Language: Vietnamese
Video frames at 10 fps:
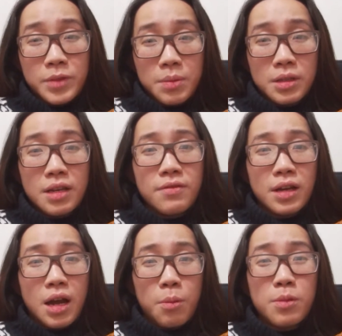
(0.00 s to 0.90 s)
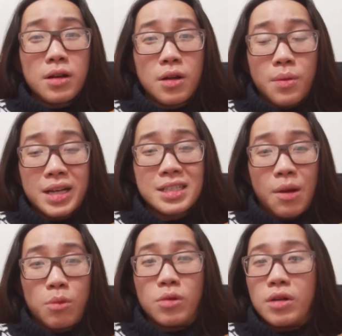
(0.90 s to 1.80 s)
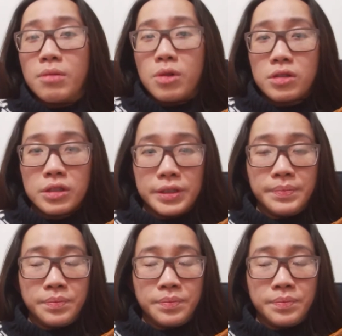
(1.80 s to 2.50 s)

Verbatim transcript: thì mình thấy việc học rất là quan trọng luôn á mọi người